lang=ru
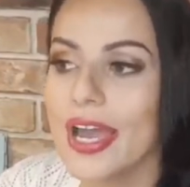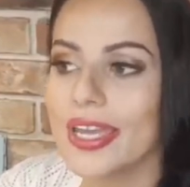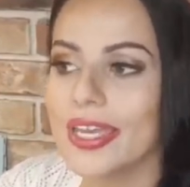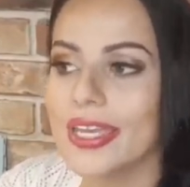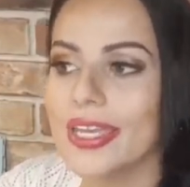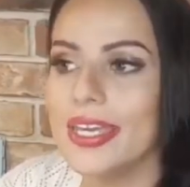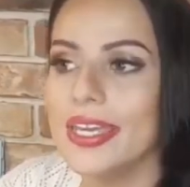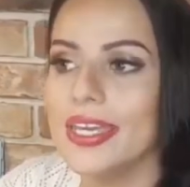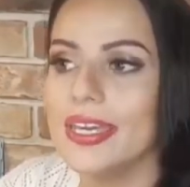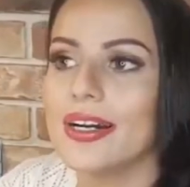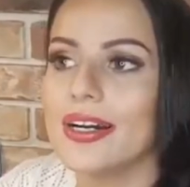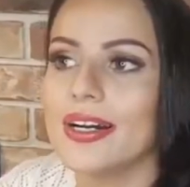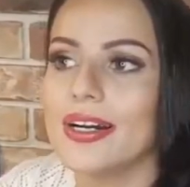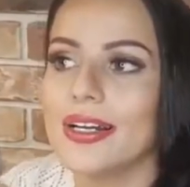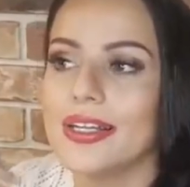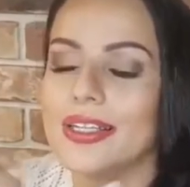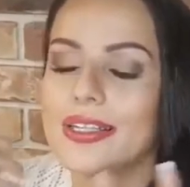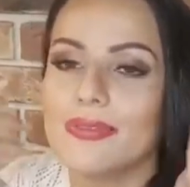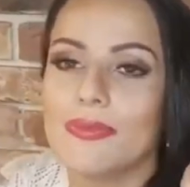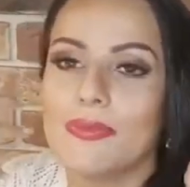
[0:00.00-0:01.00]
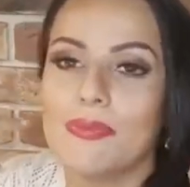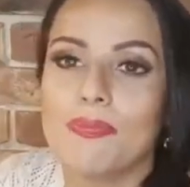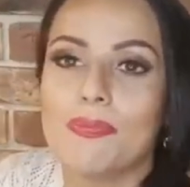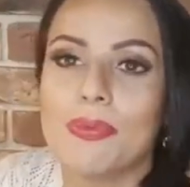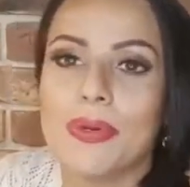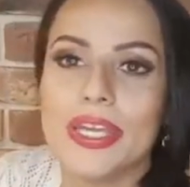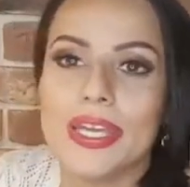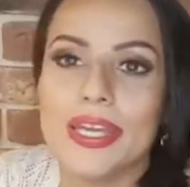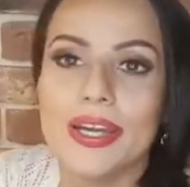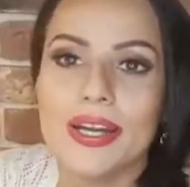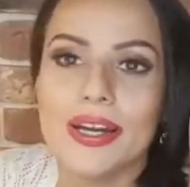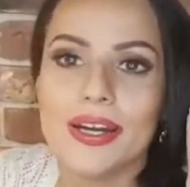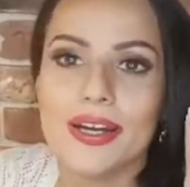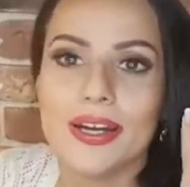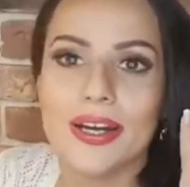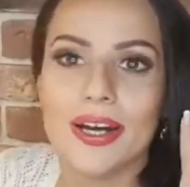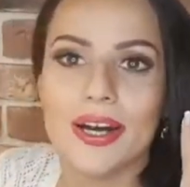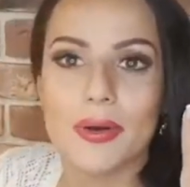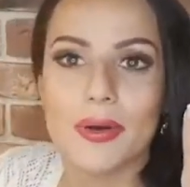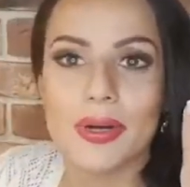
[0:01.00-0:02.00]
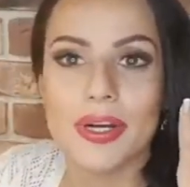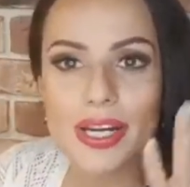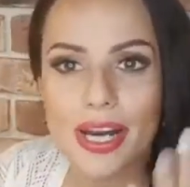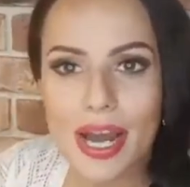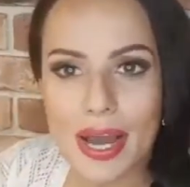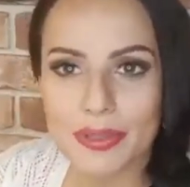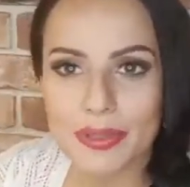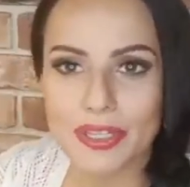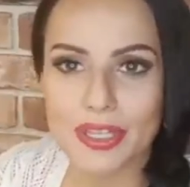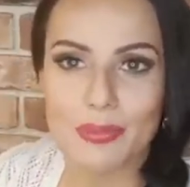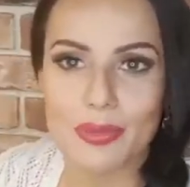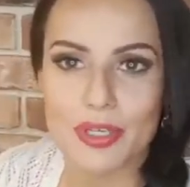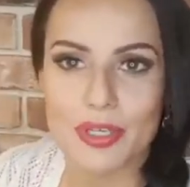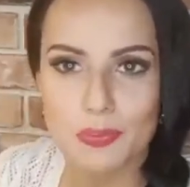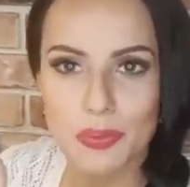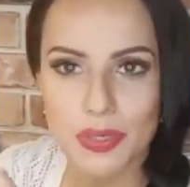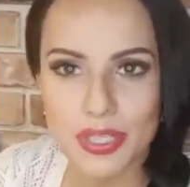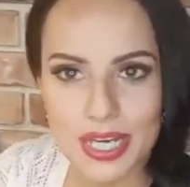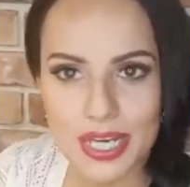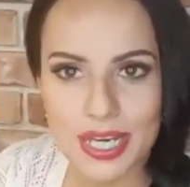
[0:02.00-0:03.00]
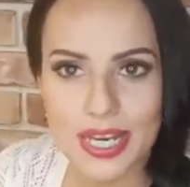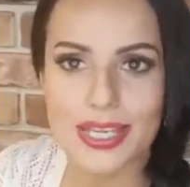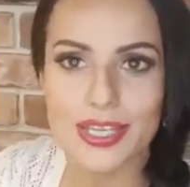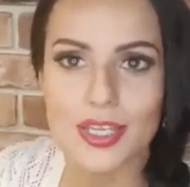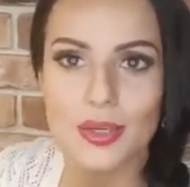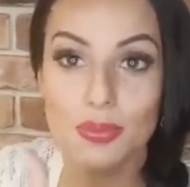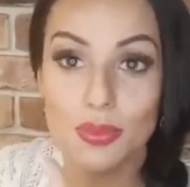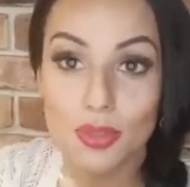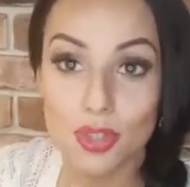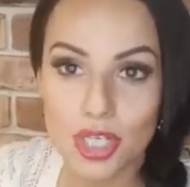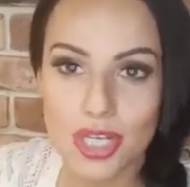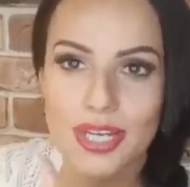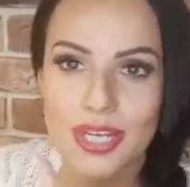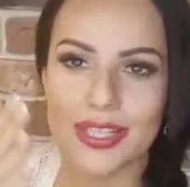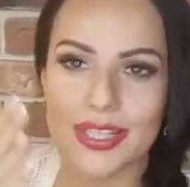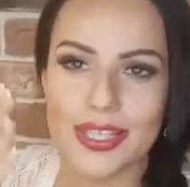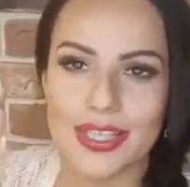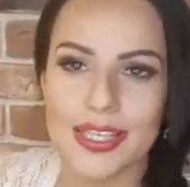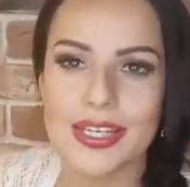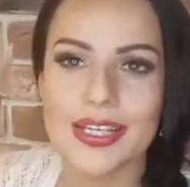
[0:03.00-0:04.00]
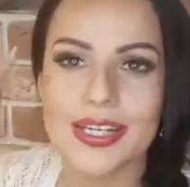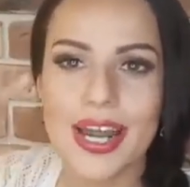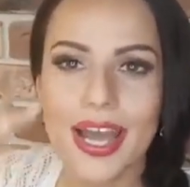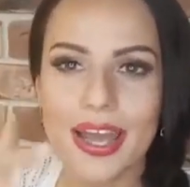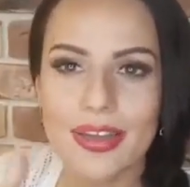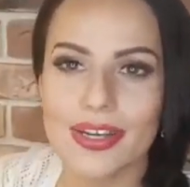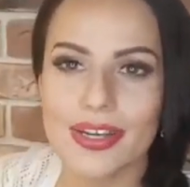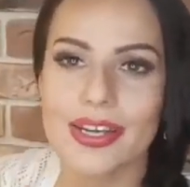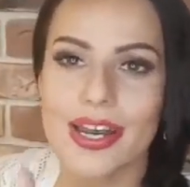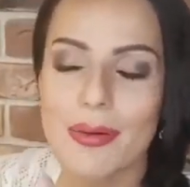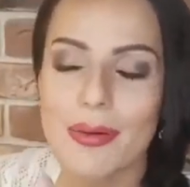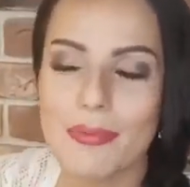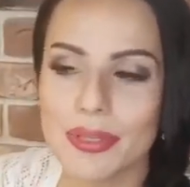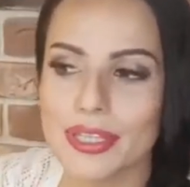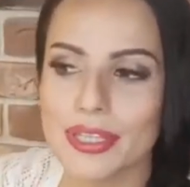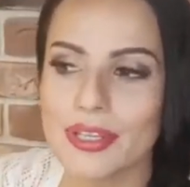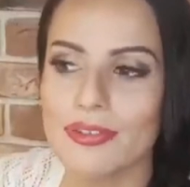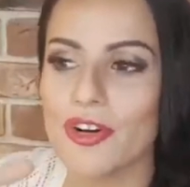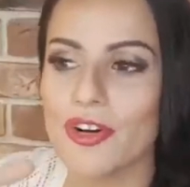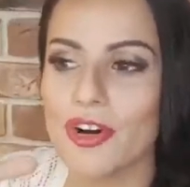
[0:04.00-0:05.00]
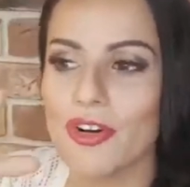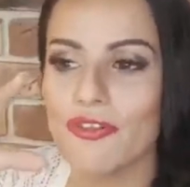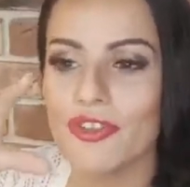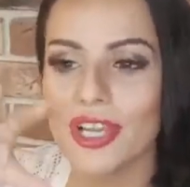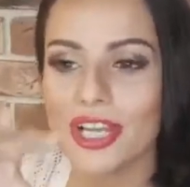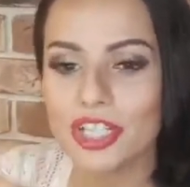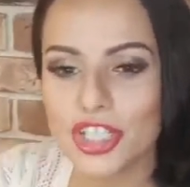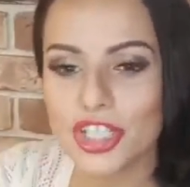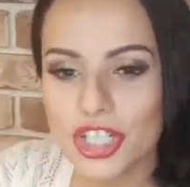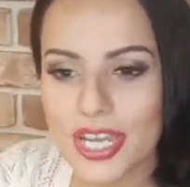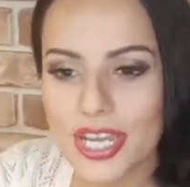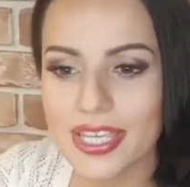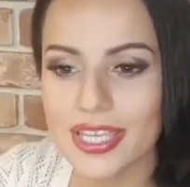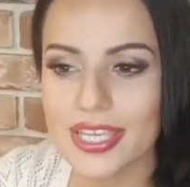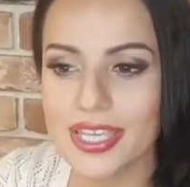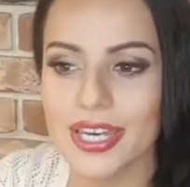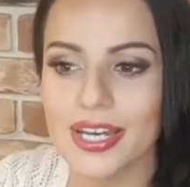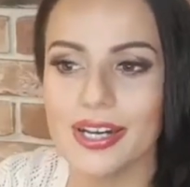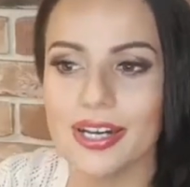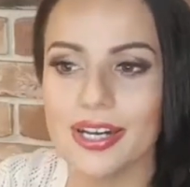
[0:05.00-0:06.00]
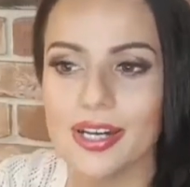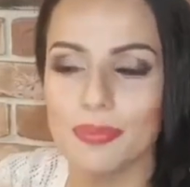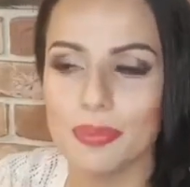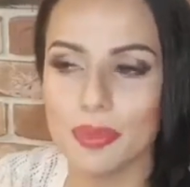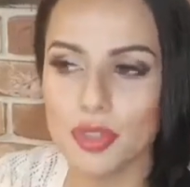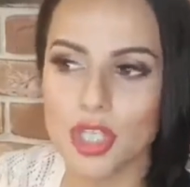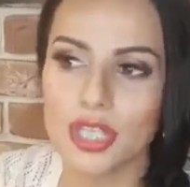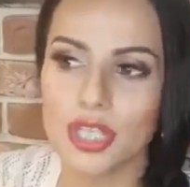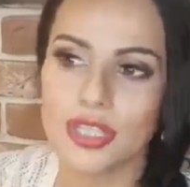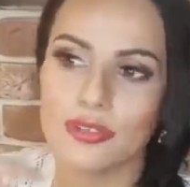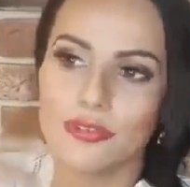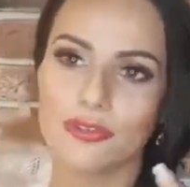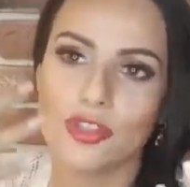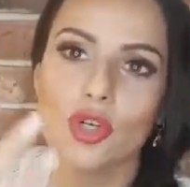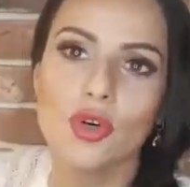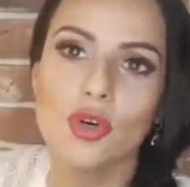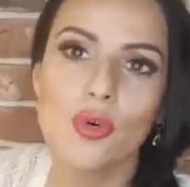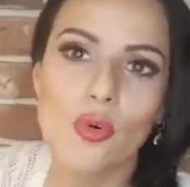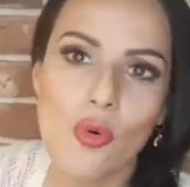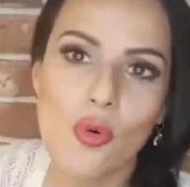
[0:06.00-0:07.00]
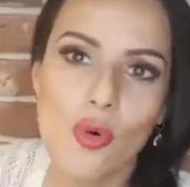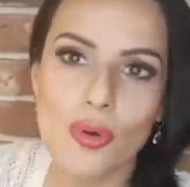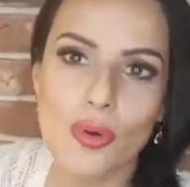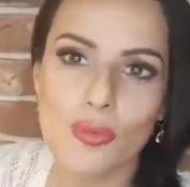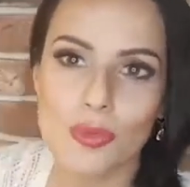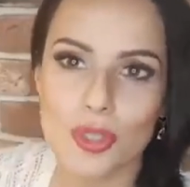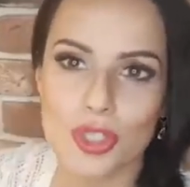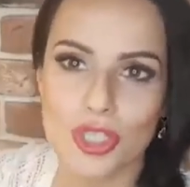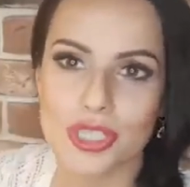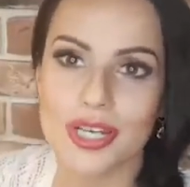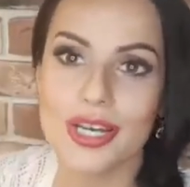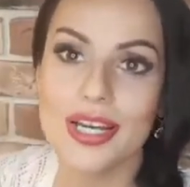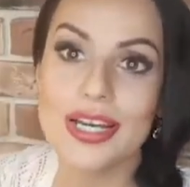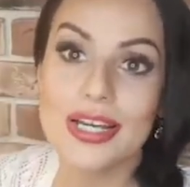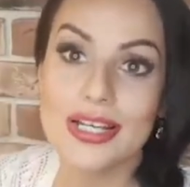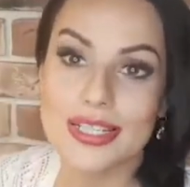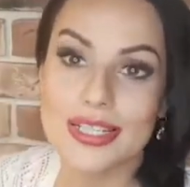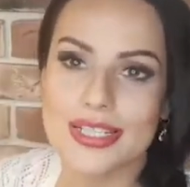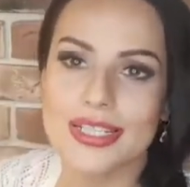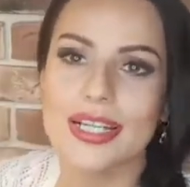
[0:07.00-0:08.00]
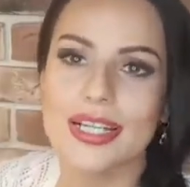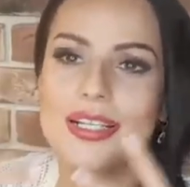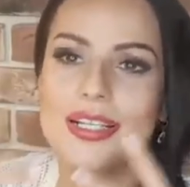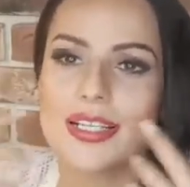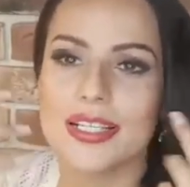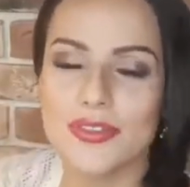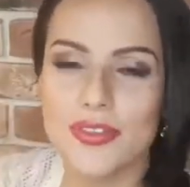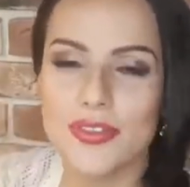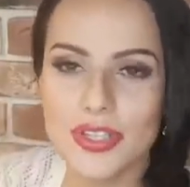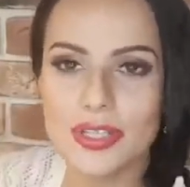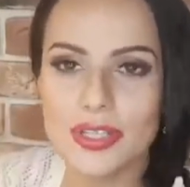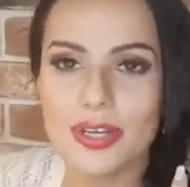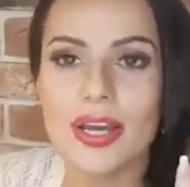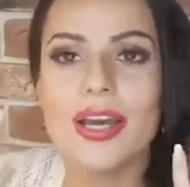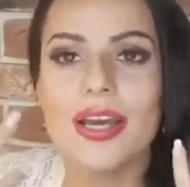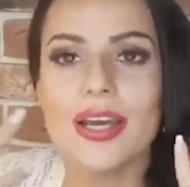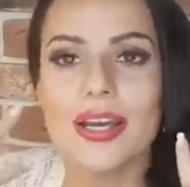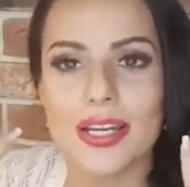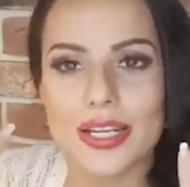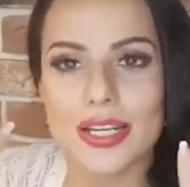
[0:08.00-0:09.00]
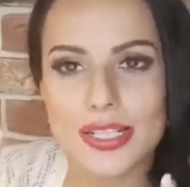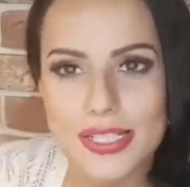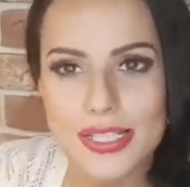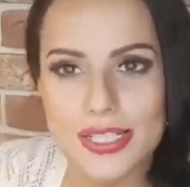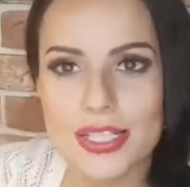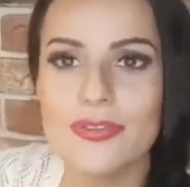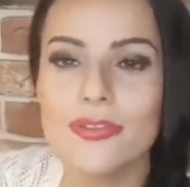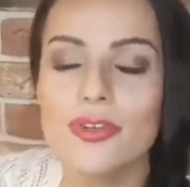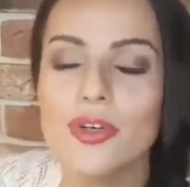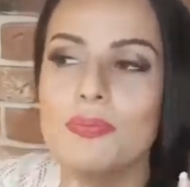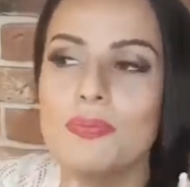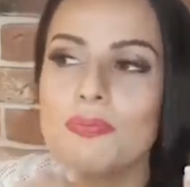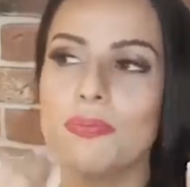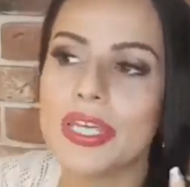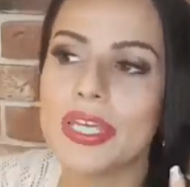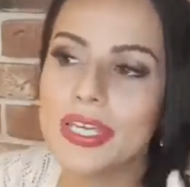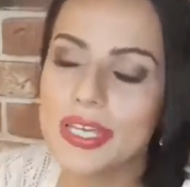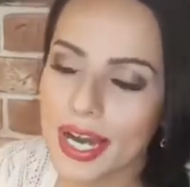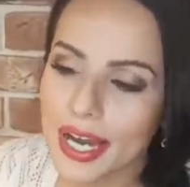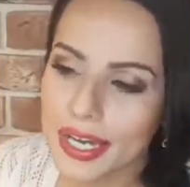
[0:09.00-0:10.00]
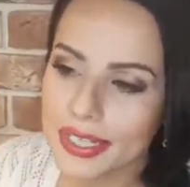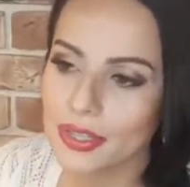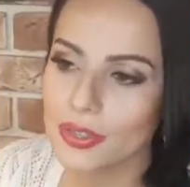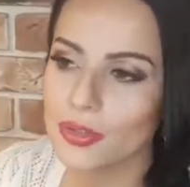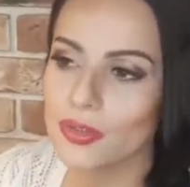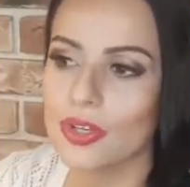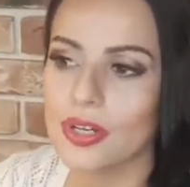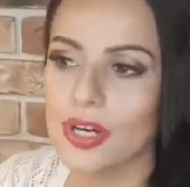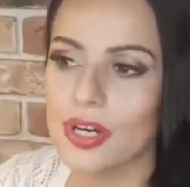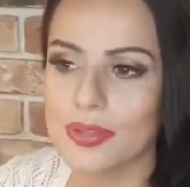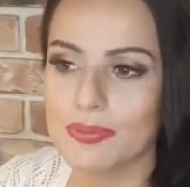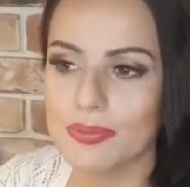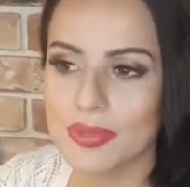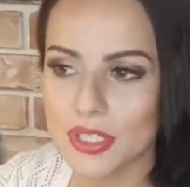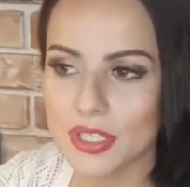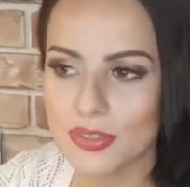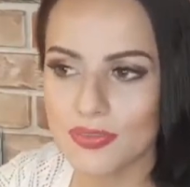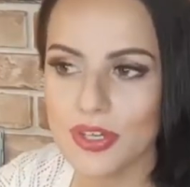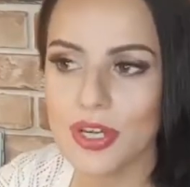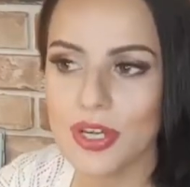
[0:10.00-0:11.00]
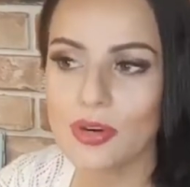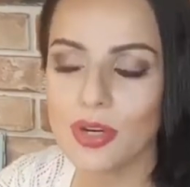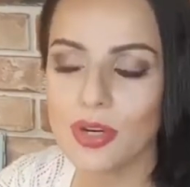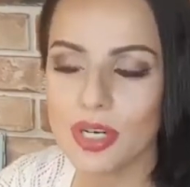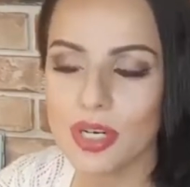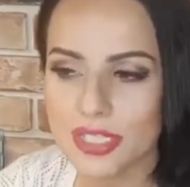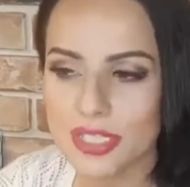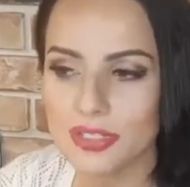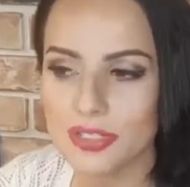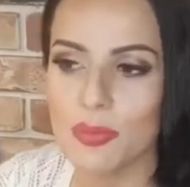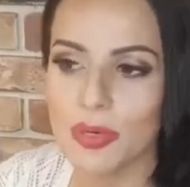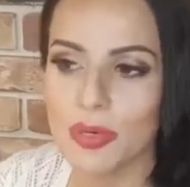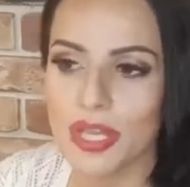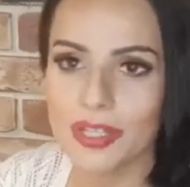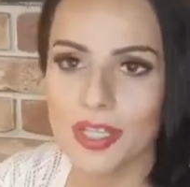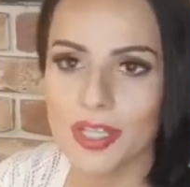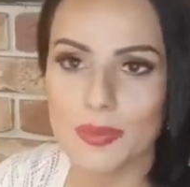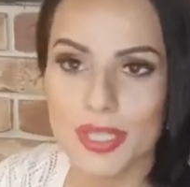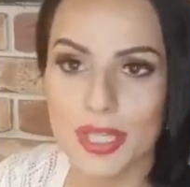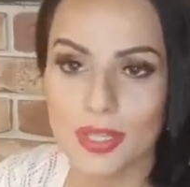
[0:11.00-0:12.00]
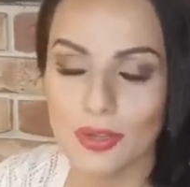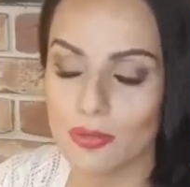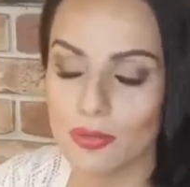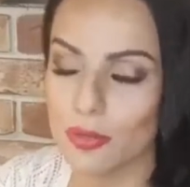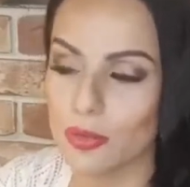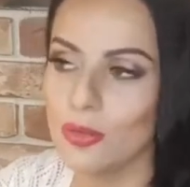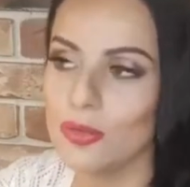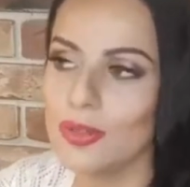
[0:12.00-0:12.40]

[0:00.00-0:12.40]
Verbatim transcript: И при э, грамотном распределении бюджета и гра- грамотном вложении э, бюджета в декор можно сделать действительно красивую, приятную атмосферу, красивую, приятную обстановку.